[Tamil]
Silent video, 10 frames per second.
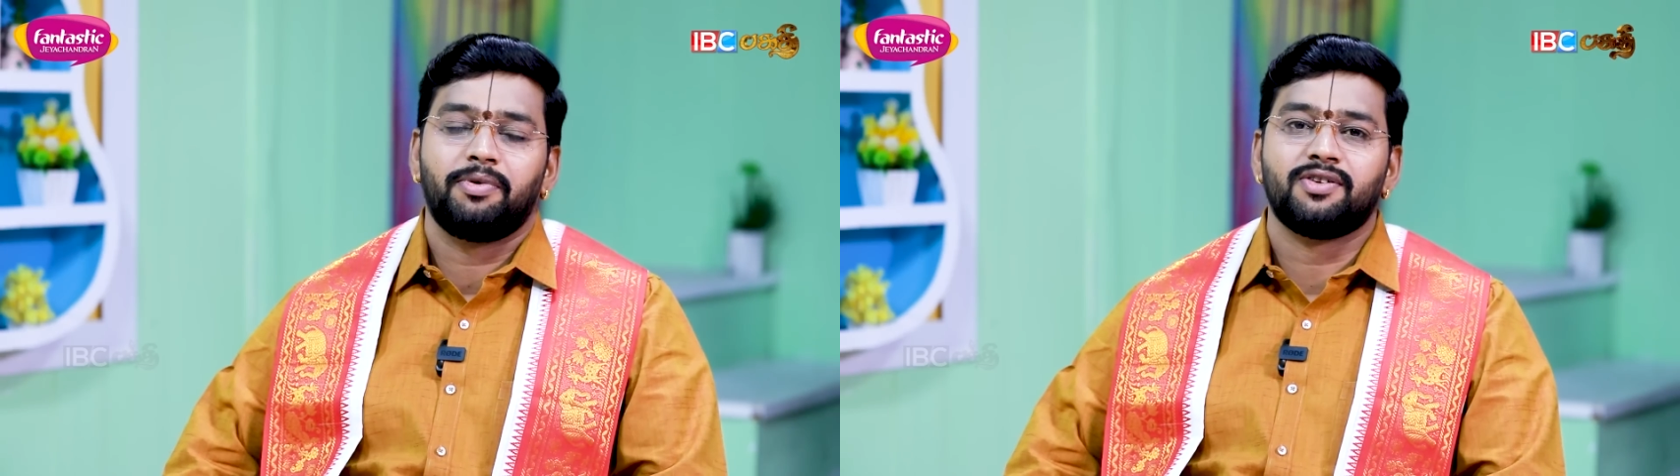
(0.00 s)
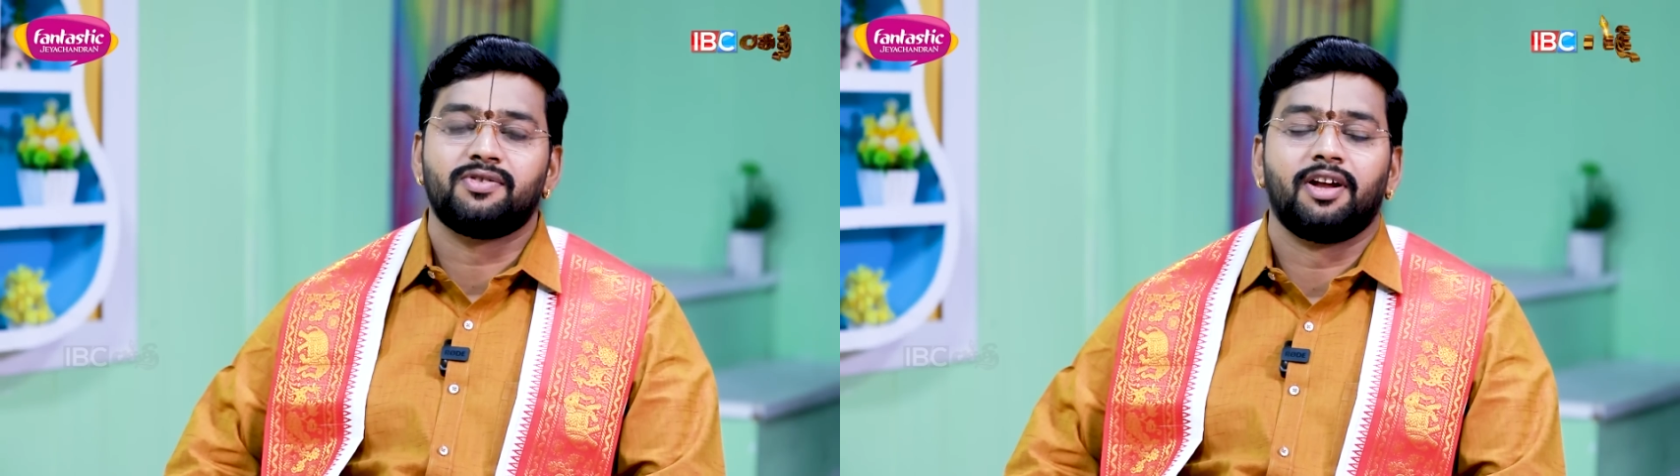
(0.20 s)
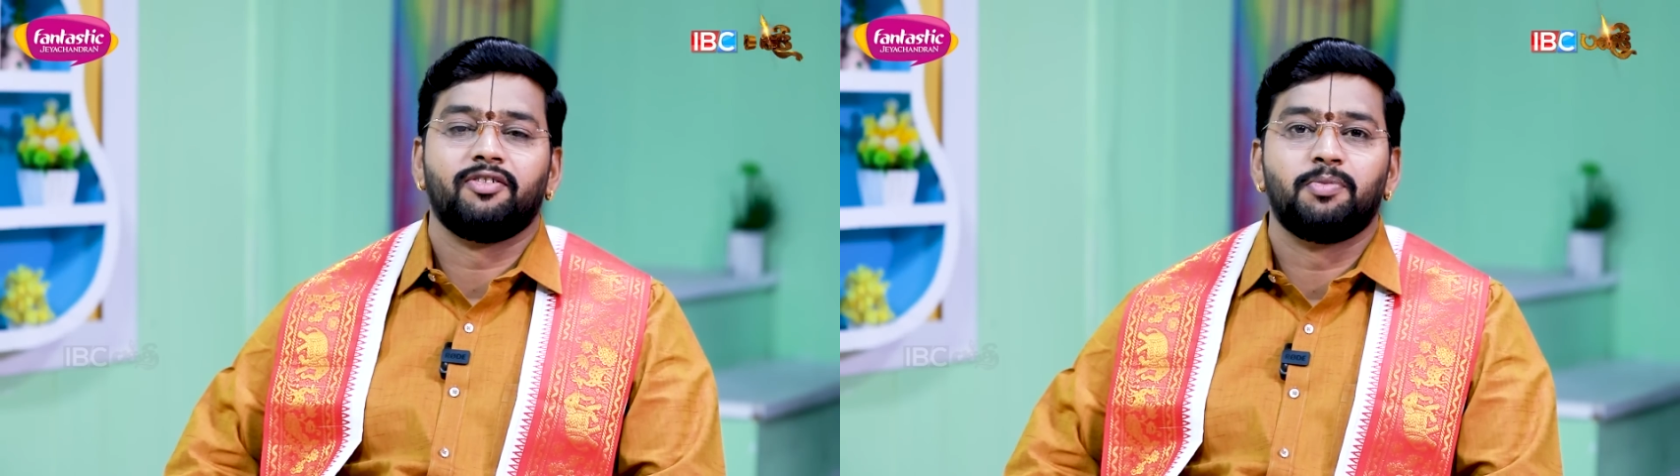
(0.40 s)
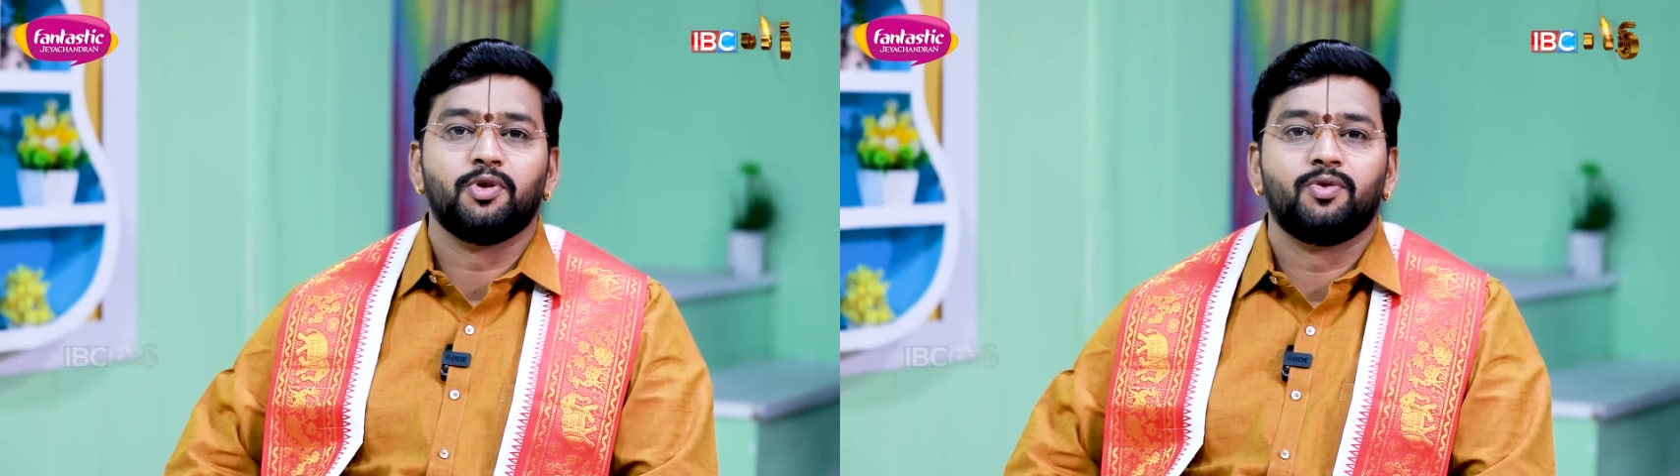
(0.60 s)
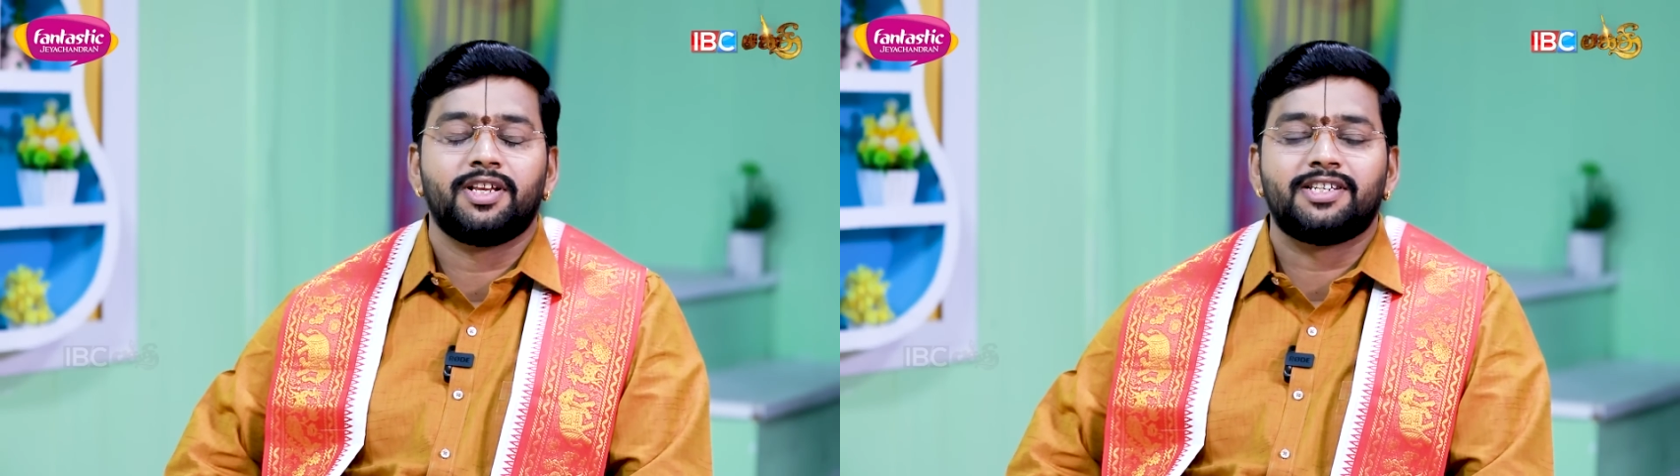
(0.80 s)
அப்படின்னு சொன்னாவே
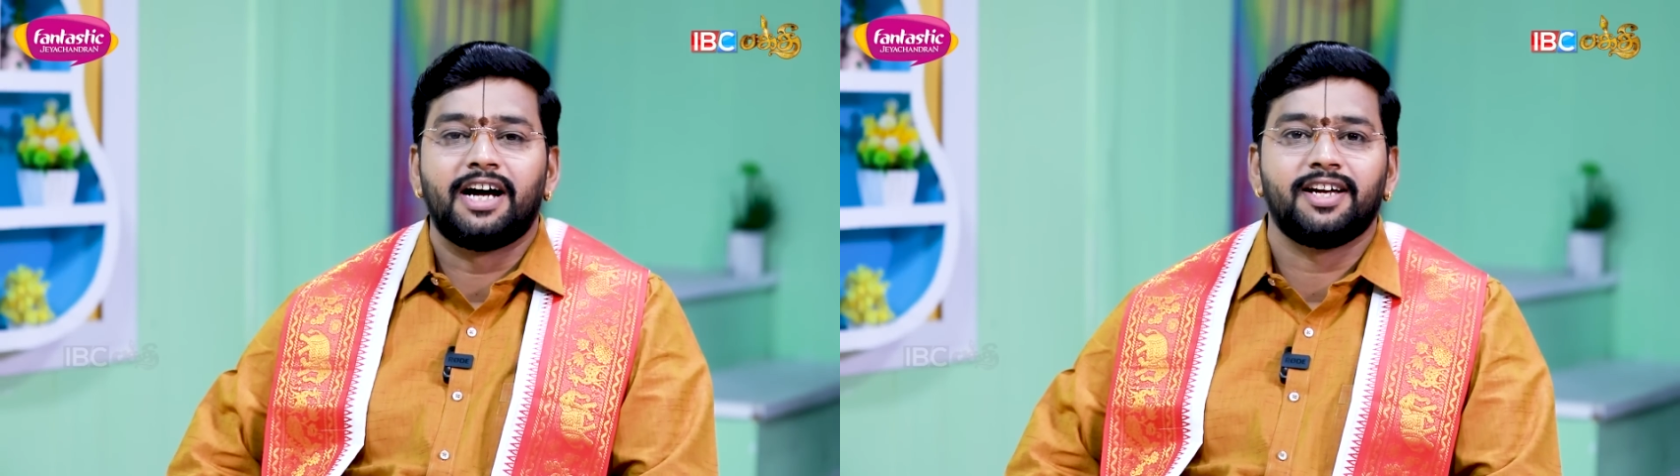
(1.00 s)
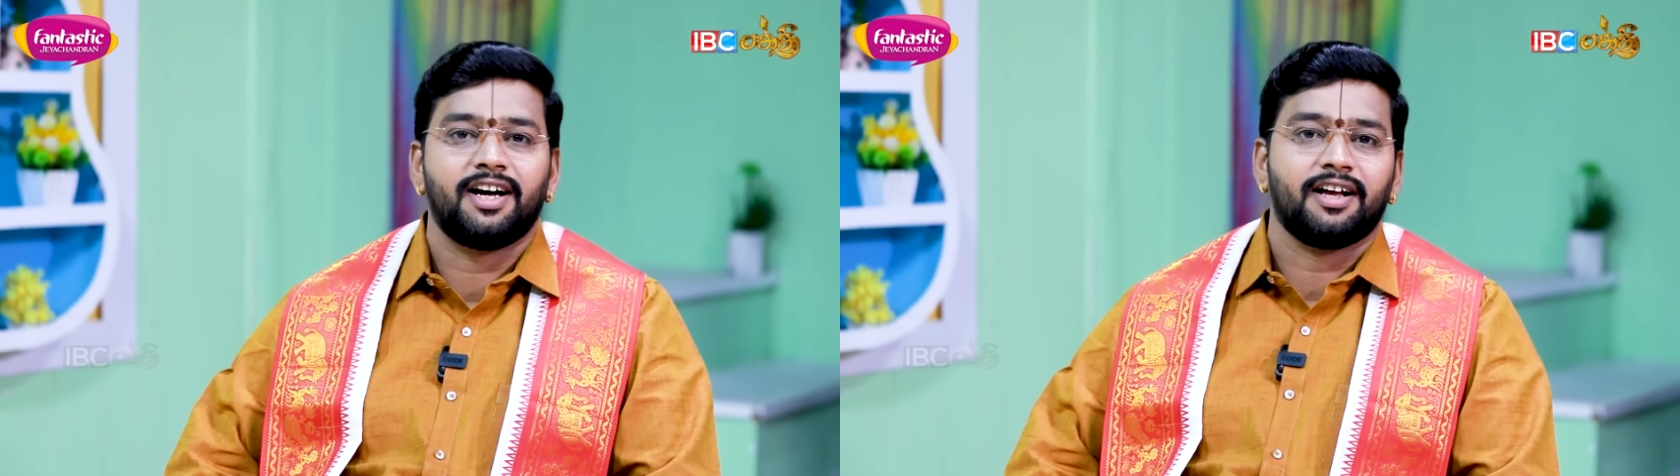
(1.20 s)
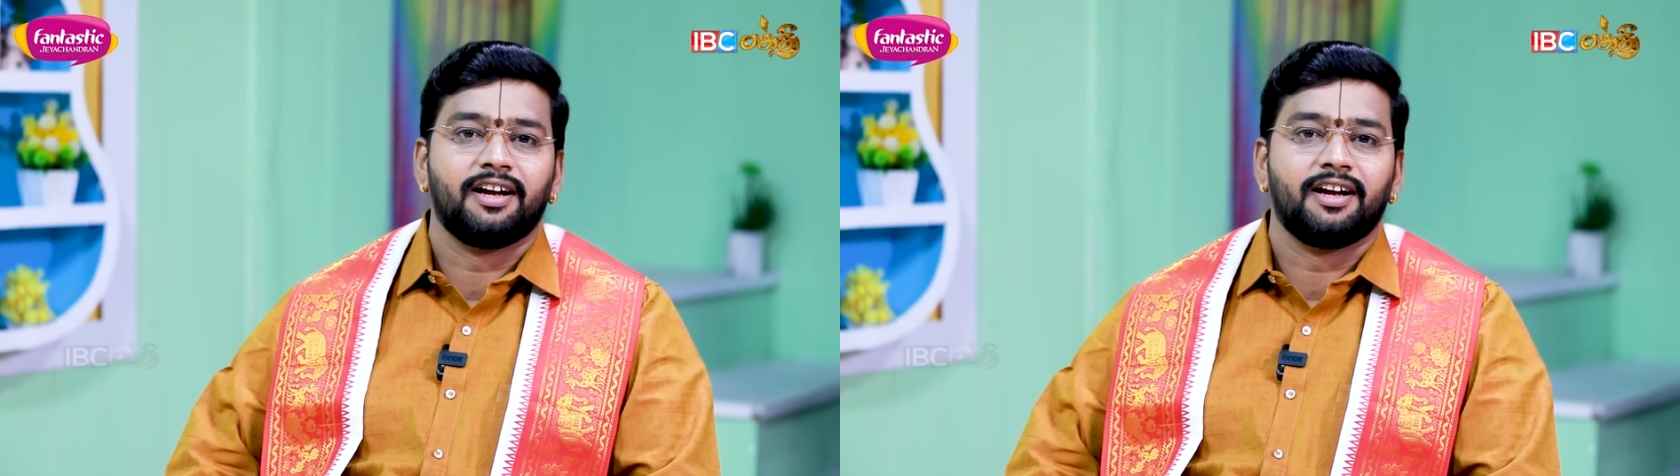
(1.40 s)
பொதுவாக சாயா